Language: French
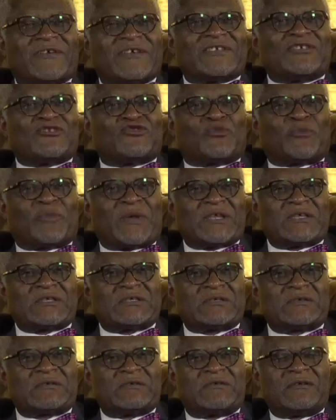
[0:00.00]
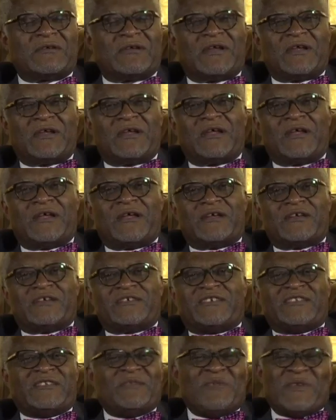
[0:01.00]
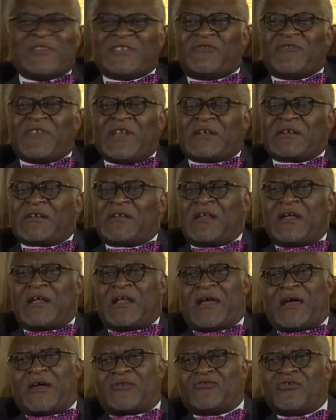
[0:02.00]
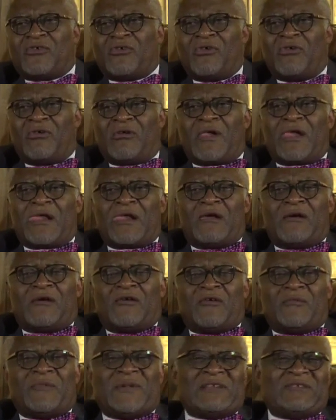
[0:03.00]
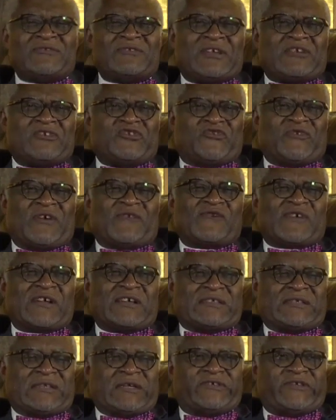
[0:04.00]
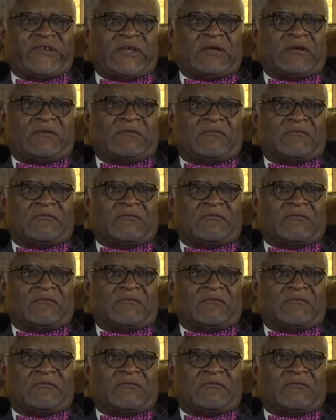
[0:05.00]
Qu'est-ce qui se passe Je dis, mais Josine, attends, dans la radio, on m'a dit que je suis avocat stagiaire.